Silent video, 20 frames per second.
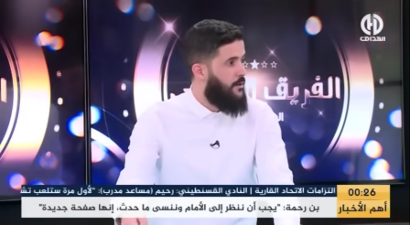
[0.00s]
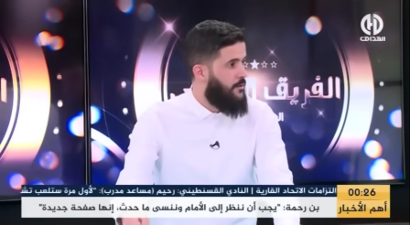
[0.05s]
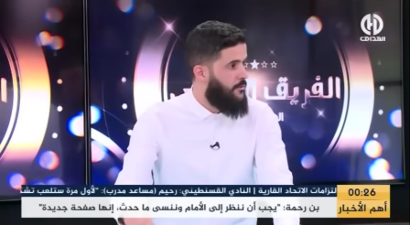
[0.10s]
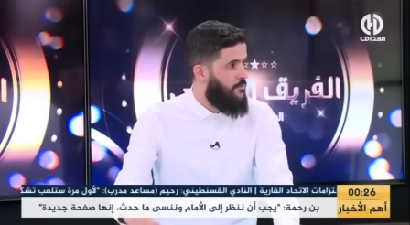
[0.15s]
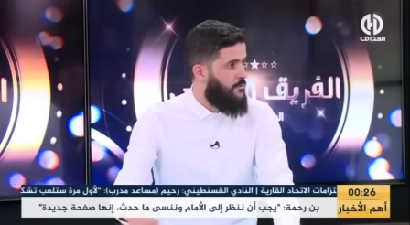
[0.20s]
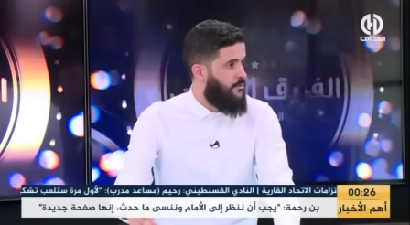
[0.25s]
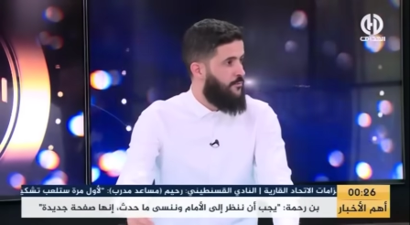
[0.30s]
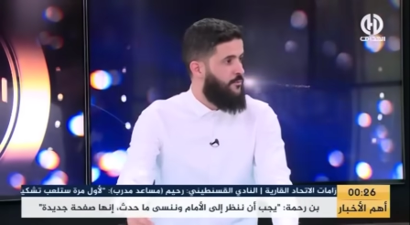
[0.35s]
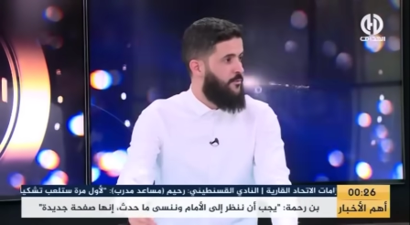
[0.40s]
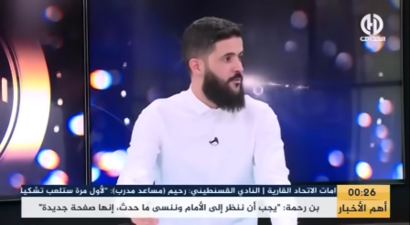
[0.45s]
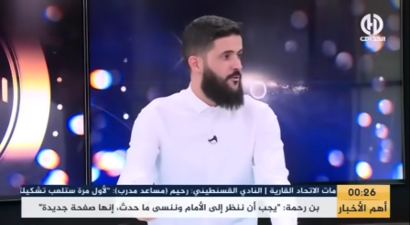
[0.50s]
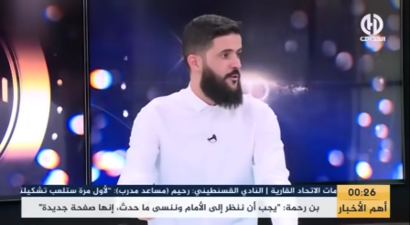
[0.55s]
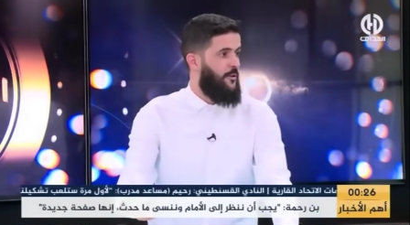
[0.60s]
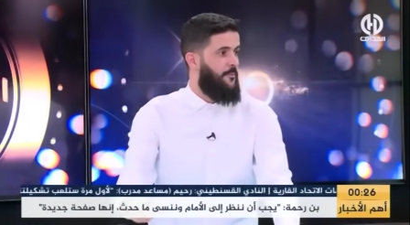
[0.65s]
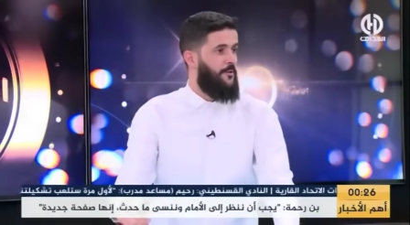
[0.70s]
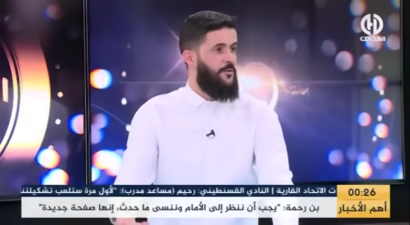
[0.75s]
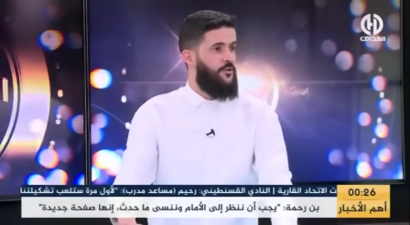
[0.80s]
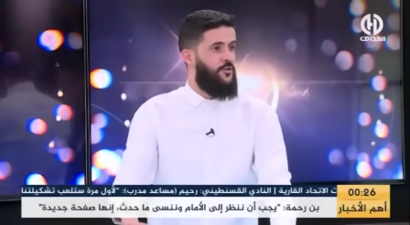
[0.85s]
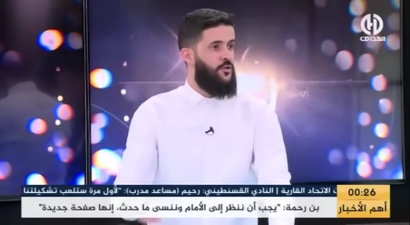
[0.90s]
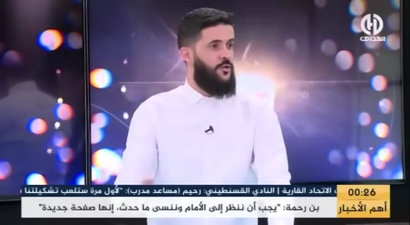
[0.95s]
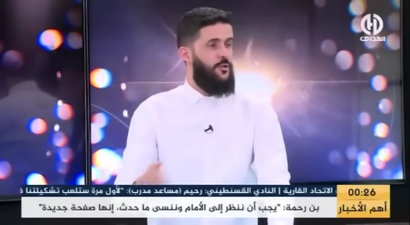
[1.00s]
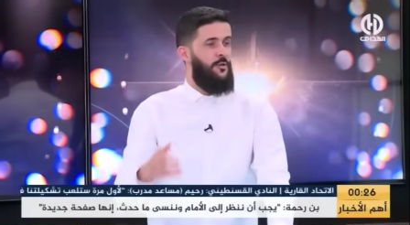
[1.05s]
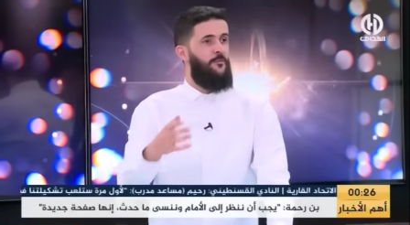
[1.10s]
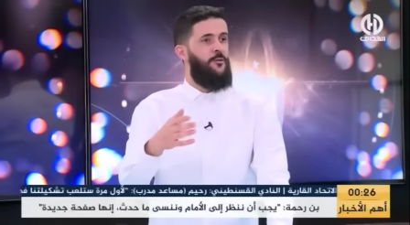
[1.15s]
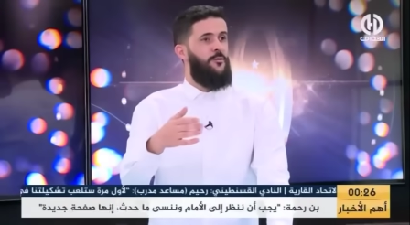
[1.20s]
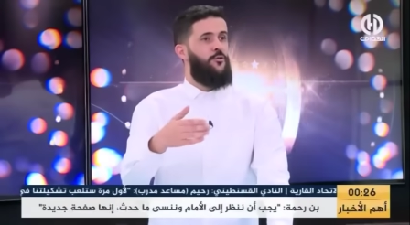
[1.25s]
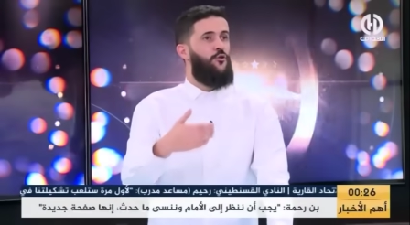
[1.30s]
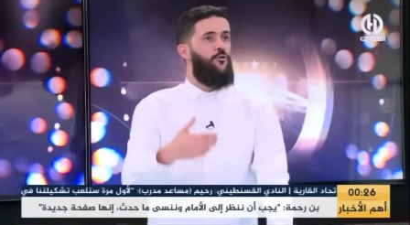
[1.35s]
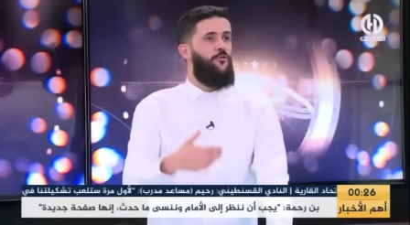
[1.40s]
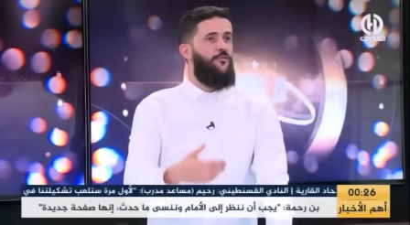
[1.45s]
ودوموند ما يجيش
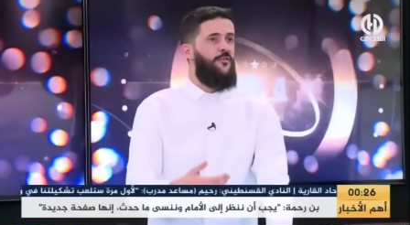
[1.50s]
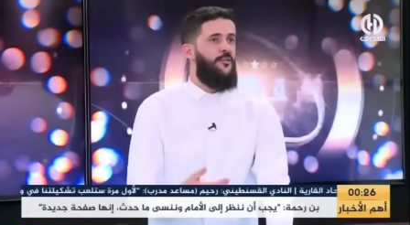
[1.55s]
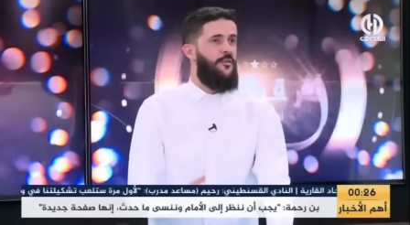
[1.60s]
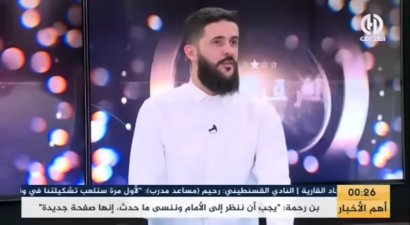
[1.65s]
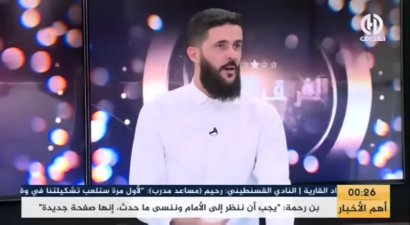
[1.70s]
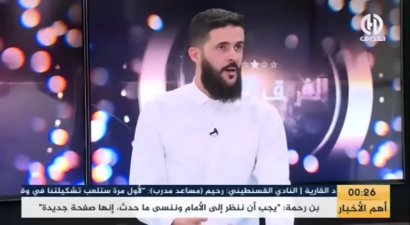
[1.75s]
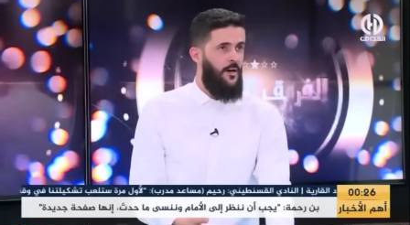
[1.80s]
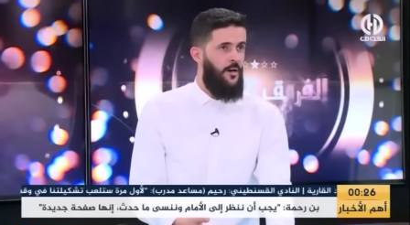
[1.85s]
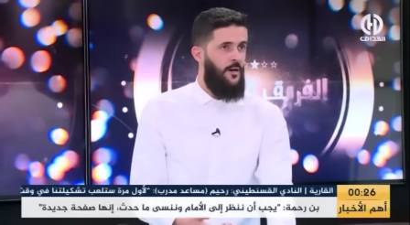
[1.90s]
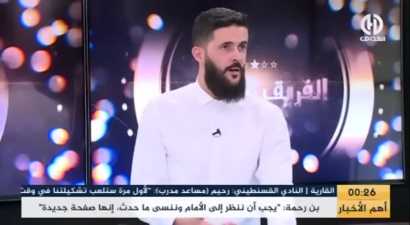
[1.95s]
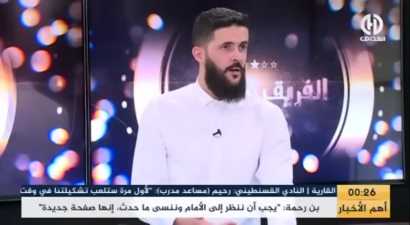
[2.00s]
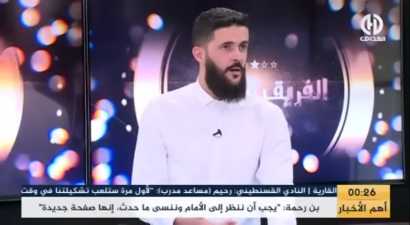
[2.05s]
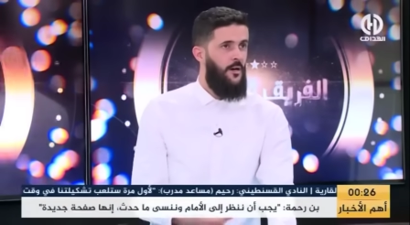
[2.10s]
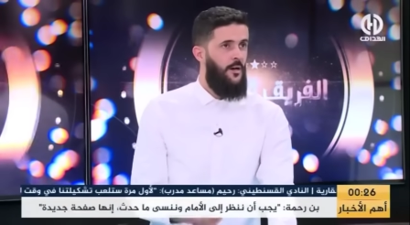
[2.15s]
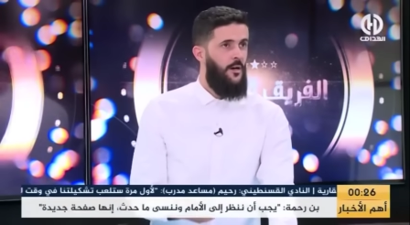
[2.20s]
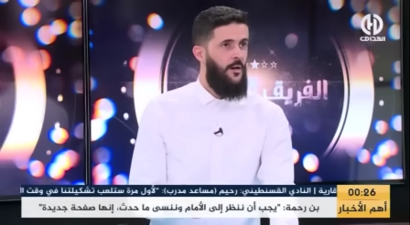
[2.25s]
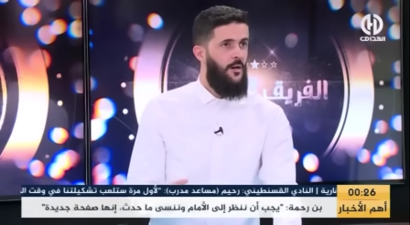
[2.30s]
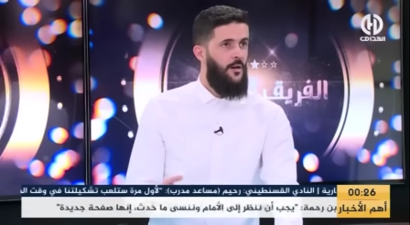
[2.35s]
لما تشوف نتايا